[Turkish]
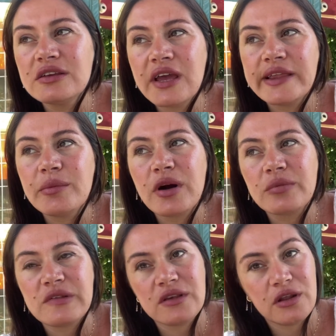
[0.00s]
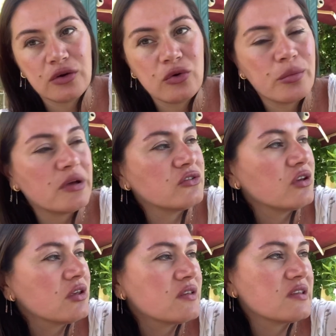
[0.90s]
kendine bakması gerekiyor
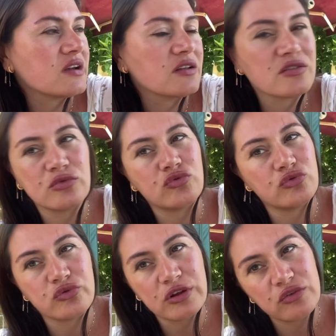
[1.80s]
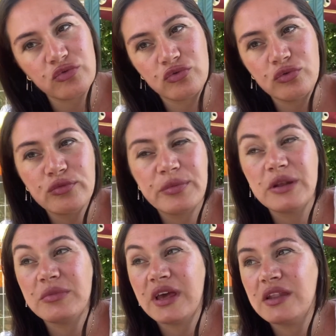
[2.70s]
bence. İster nasıl düşünürseniz düşünün. Bu
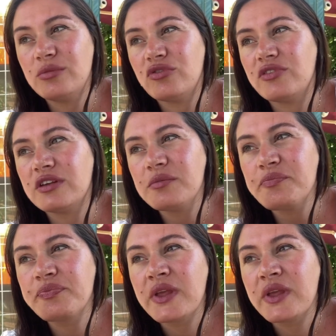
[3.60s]
benim kendimce fikrim.